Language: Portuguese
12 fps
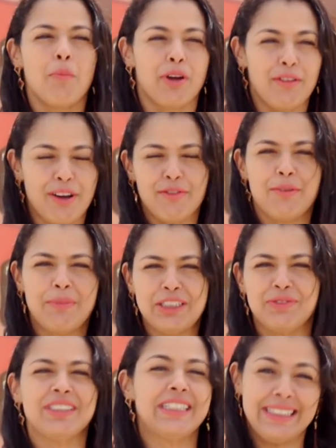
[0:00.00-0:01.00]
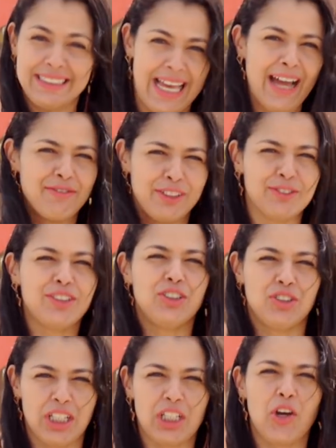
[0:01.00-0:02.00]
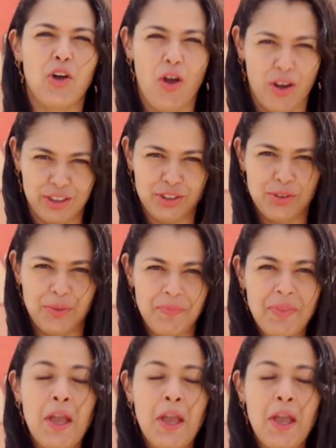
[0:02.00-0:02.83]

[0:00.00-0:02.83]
provavelmente você estava em um sítio arqueológico.